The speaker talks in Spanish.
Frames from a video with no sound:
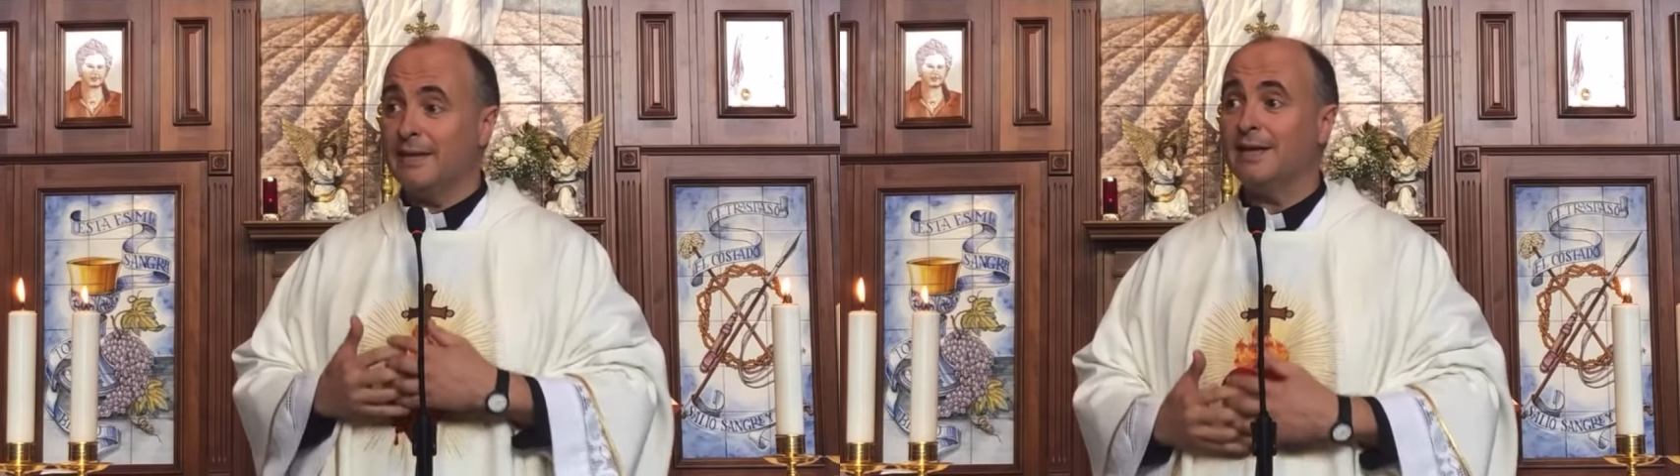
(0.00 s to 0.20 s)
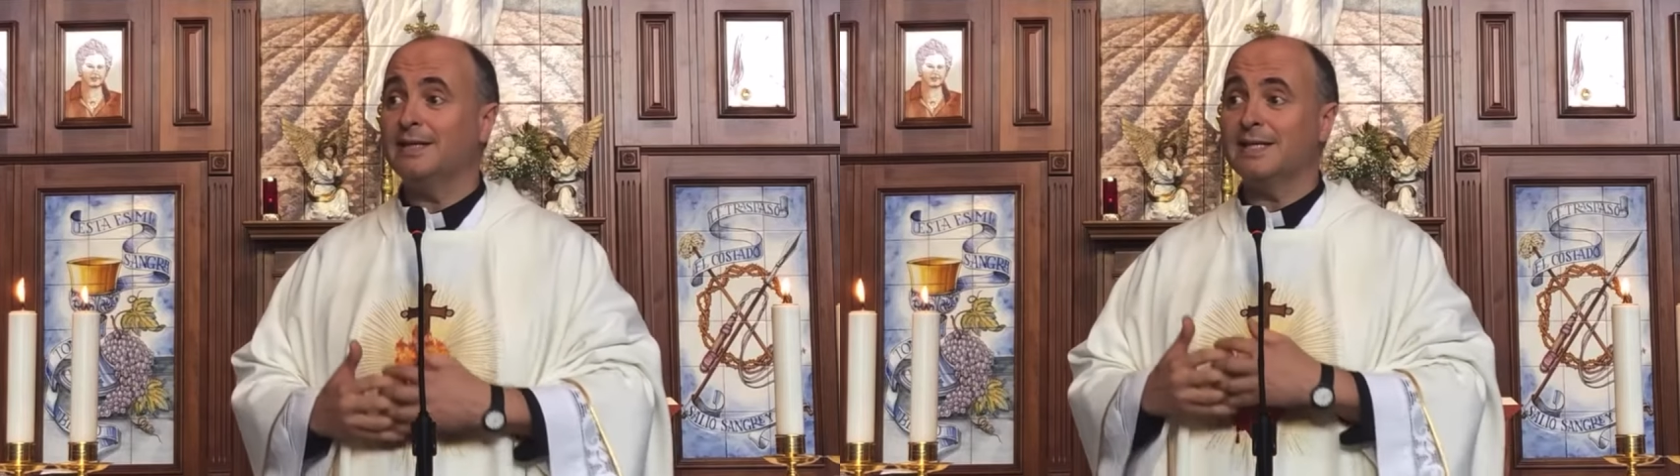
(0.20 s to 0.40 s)

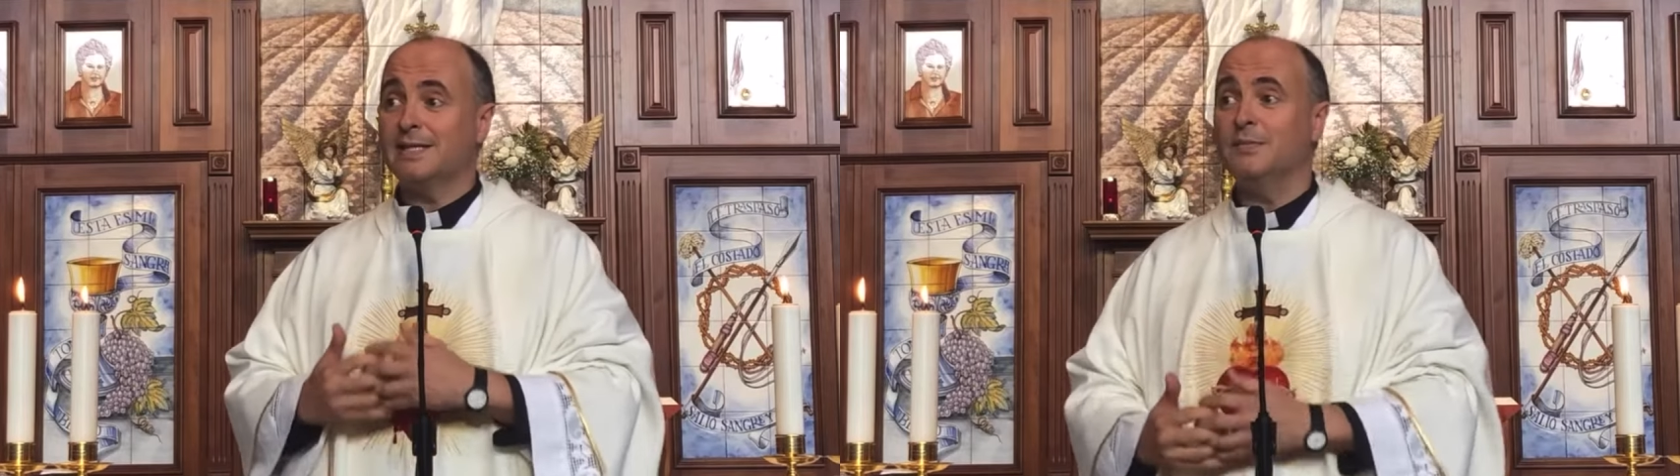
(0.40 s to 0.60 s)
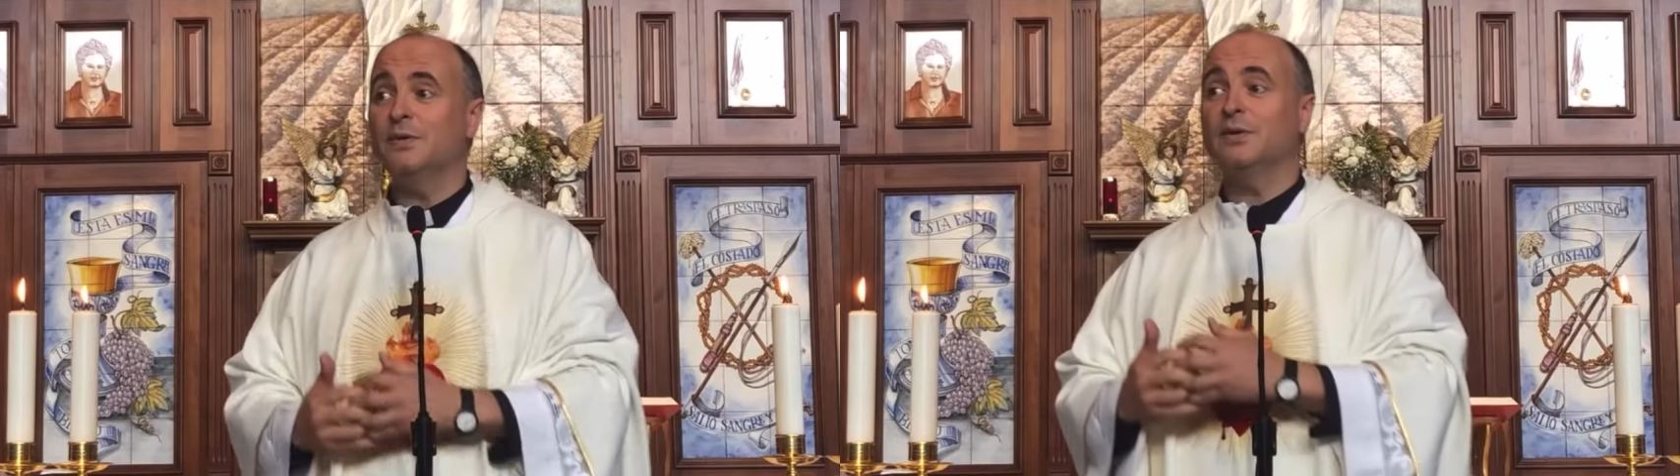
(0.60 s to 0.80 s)
dar
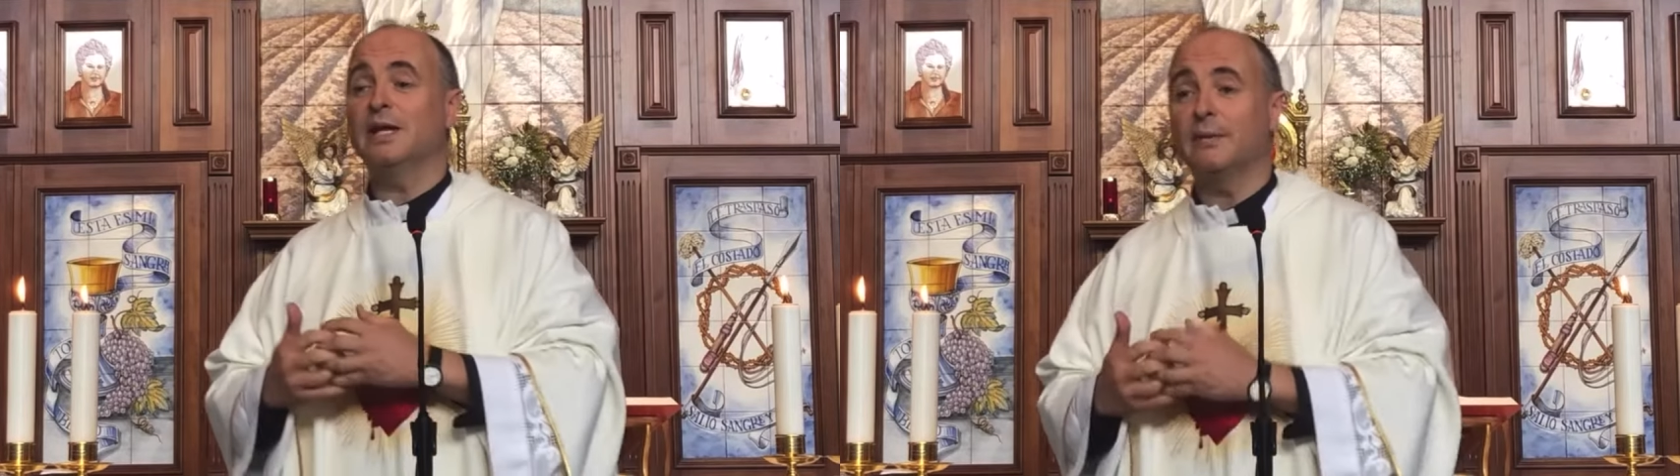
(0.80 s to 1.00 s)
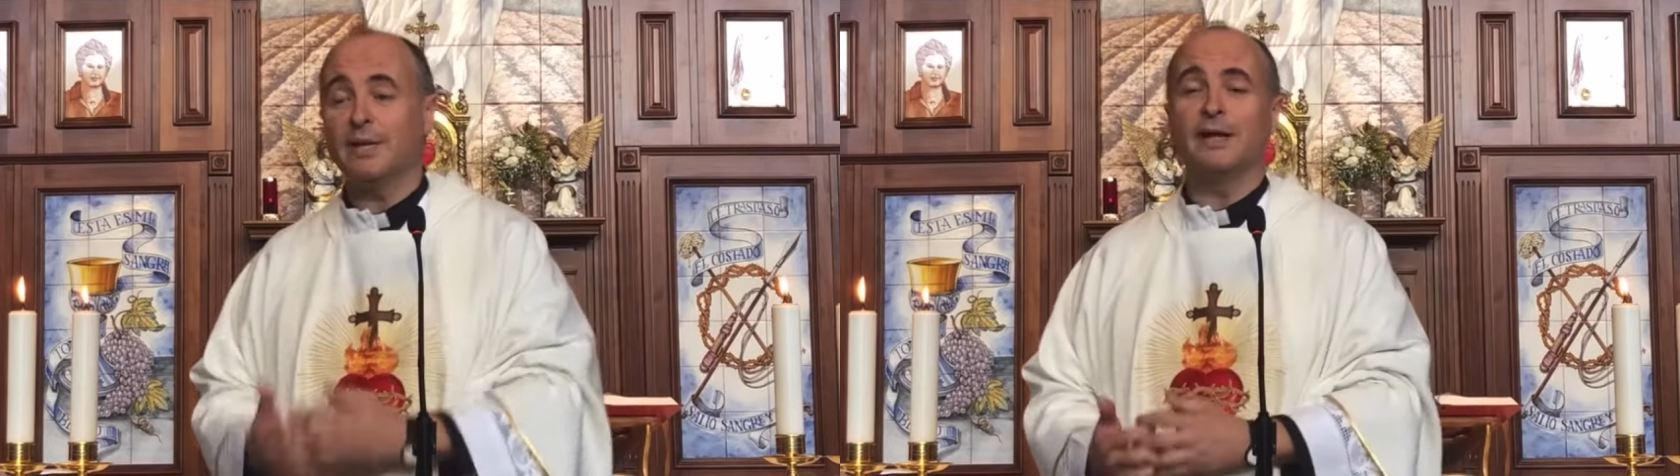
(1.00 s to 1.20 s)
testimonio de
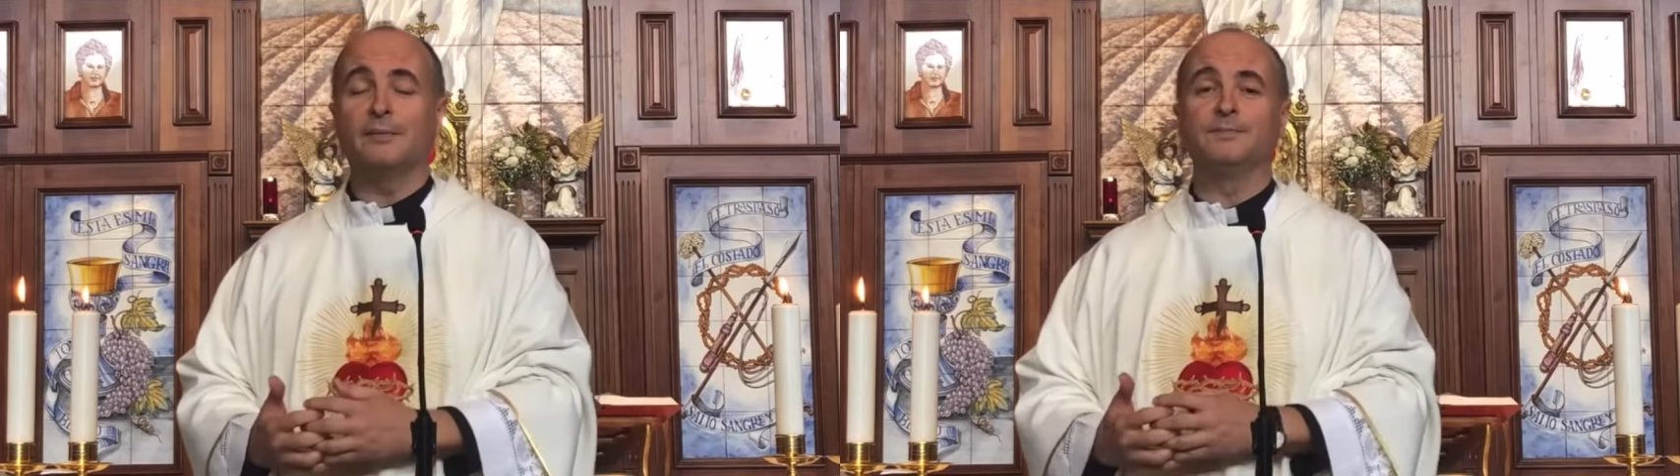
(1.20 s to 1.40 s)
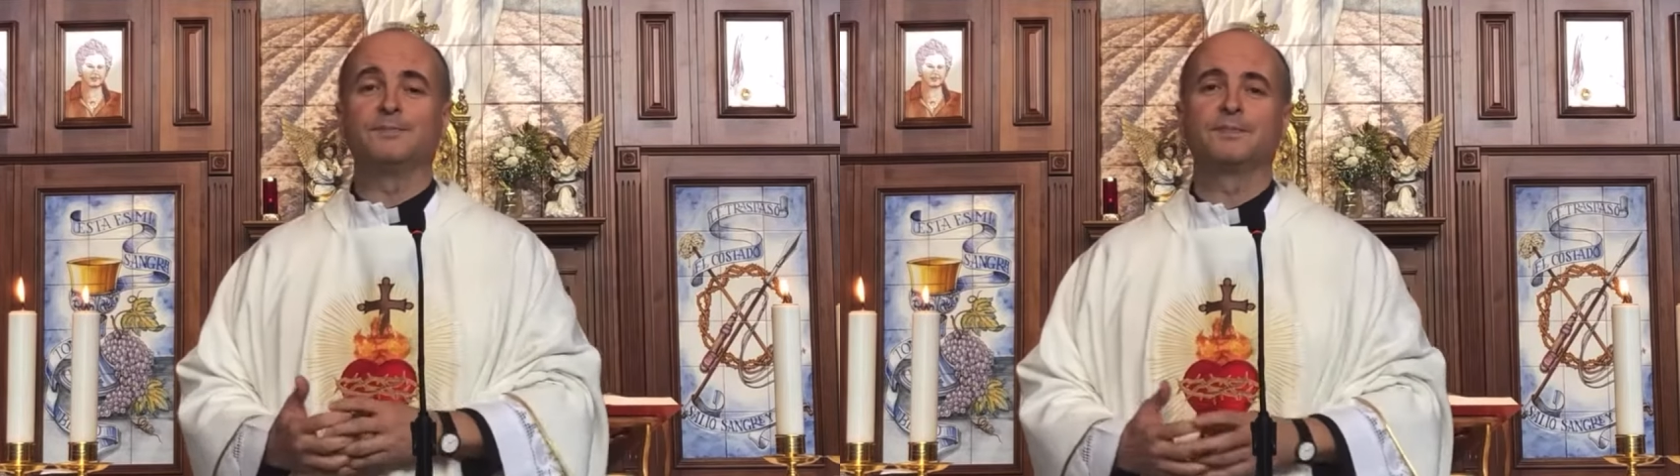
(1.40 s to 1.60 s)
la verdad.